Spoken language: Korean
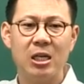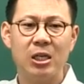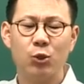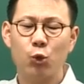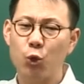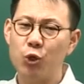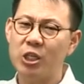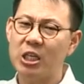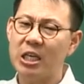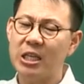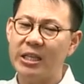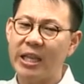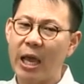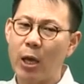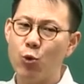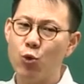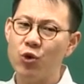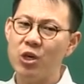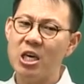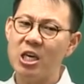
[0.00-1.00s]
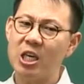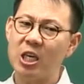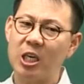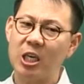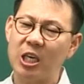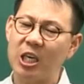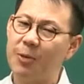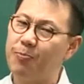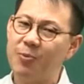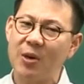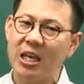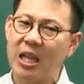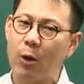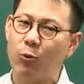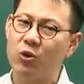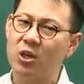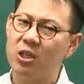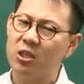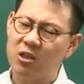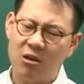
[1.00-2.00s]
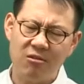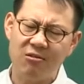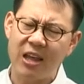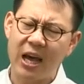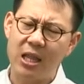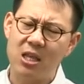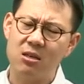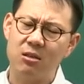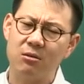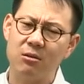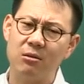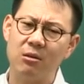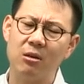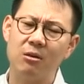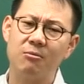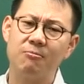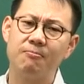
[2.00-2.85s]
솔직히 내용이 깊게 나오는 건 절대 아니거든요.